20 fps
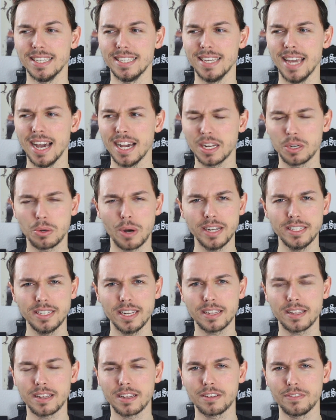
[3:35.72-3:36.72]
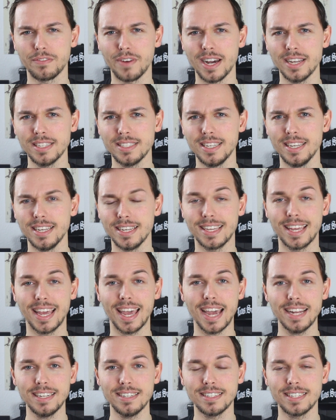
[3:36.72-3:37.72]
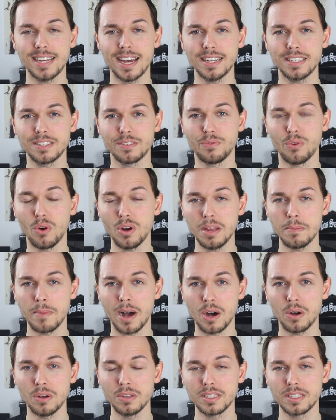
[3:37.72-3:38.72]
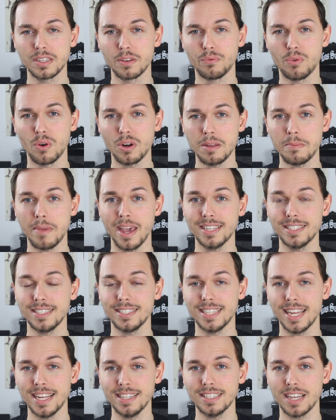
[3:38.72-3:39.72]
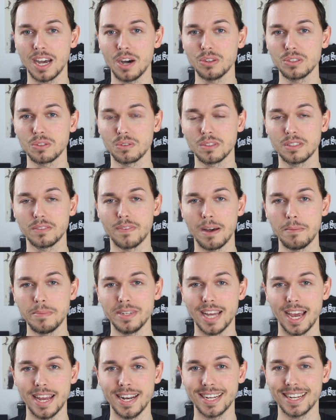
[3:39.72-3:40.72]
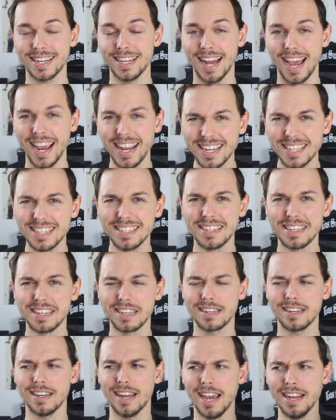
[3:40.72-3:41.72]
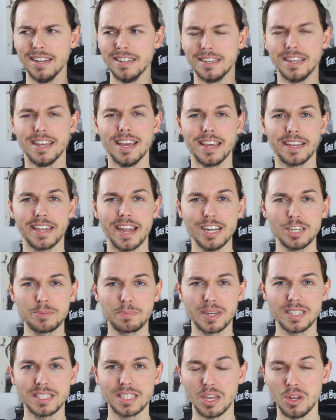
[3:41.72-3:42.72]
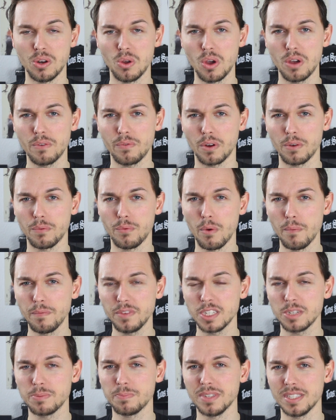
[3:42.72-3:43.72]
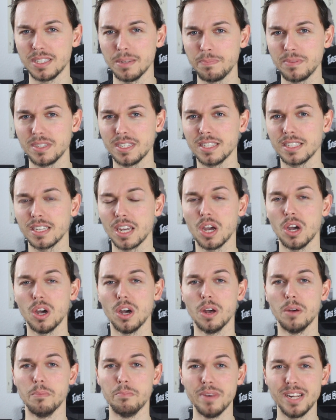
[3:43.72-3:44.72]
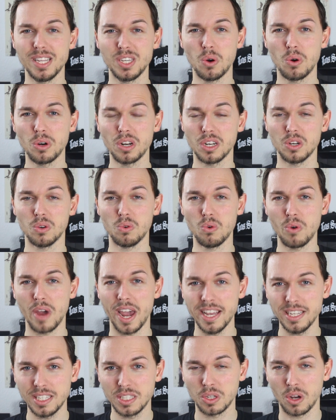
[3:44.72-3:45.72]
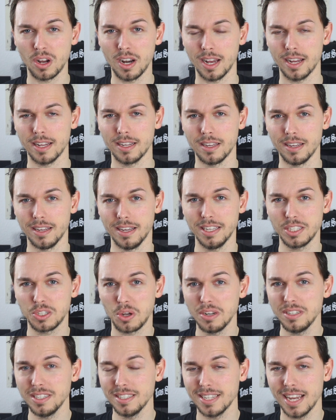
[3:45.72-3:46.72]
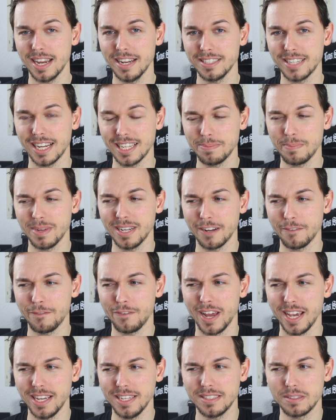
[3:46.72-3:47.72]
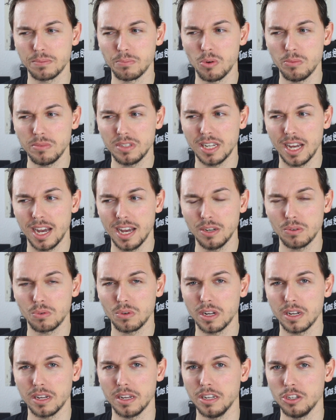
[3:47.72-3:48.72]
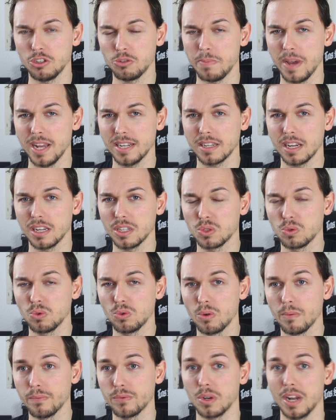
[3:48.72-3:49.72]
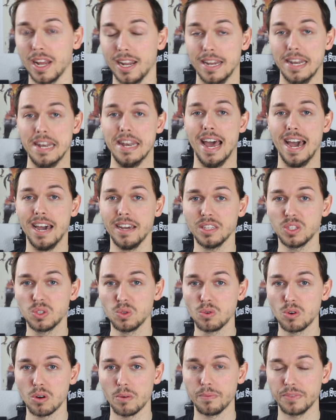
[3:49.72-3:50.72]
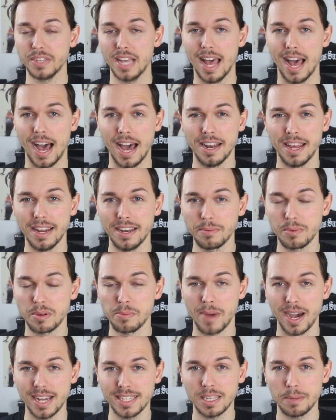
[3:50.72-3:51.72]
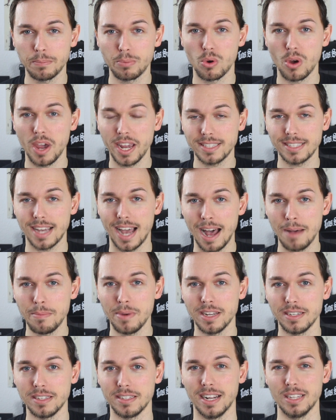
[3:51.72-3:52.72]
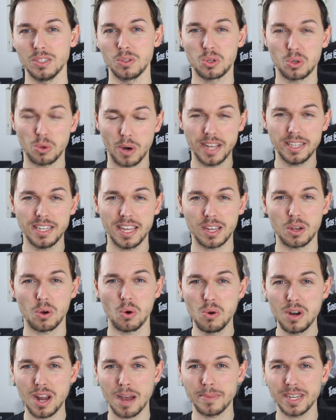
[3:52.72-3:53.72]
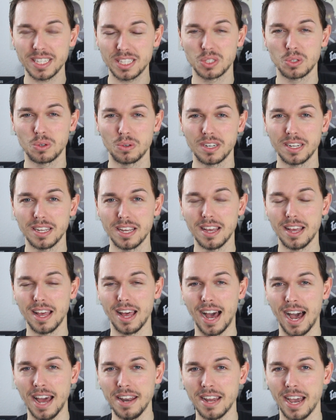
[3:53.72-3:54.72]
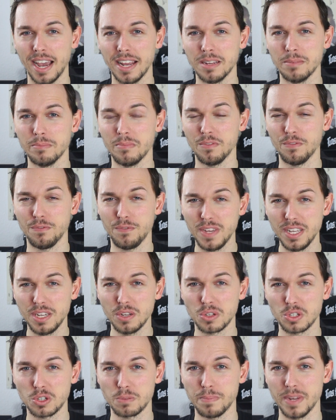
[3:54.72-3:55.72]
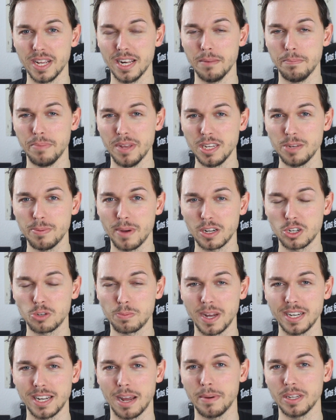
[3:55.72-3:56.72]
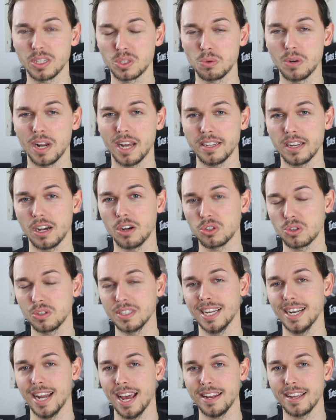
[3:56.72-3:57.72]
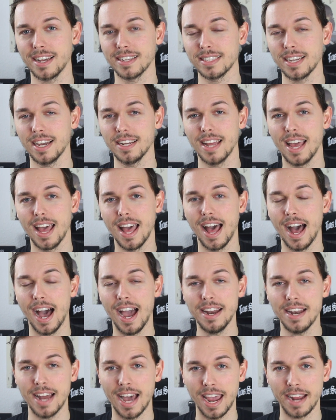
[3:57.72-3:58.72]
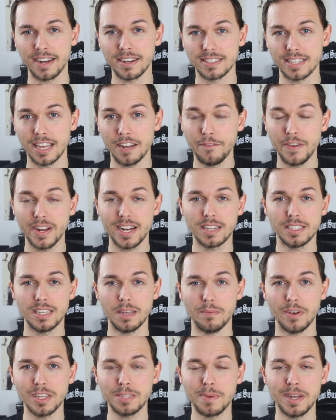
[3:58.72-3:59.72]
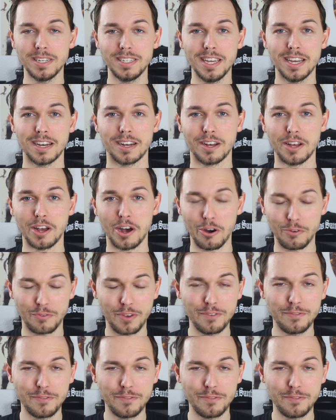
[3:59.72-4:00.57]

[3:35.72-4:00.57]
ja Crytek quasi gerettet hat vor dem Aus, vor dem Existenzaus und zwar mit einer kleinen, kleinen Geldspritze in Höhe von 50 bis 70 Millionen US-Dollar. Es könnte sein, dass man dann vielleicht momentan oder in späterer Zukunft oder in naher Zukunft an einem gemeinsamen Projekt arbeitet. Also Crytek und Amazon an einem Videospiel. Bin ich mal gespannt. Amazon hat ja auch schon seit einiger Zeit ein eigenes Entwicklerteam. Was meint ihr? Auf